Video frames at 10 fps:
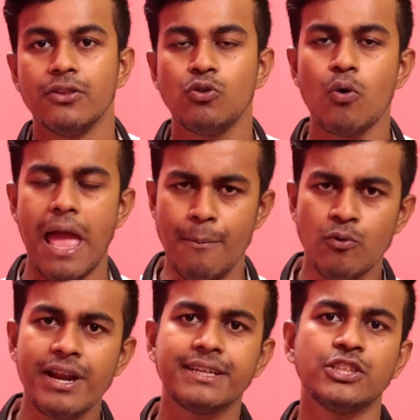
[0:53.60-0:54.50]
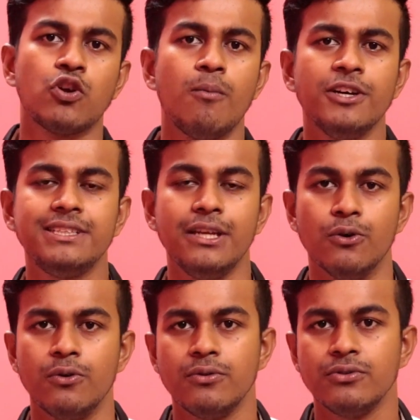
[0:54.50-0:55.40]
তো এমন একটা সময় ছিল
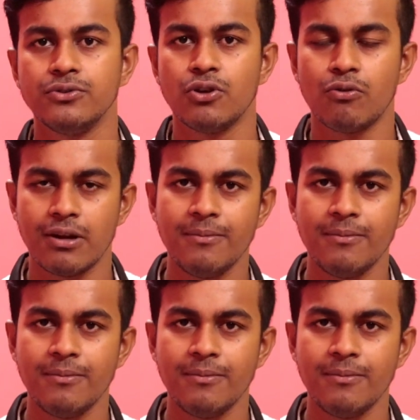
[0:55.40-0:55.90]
যখন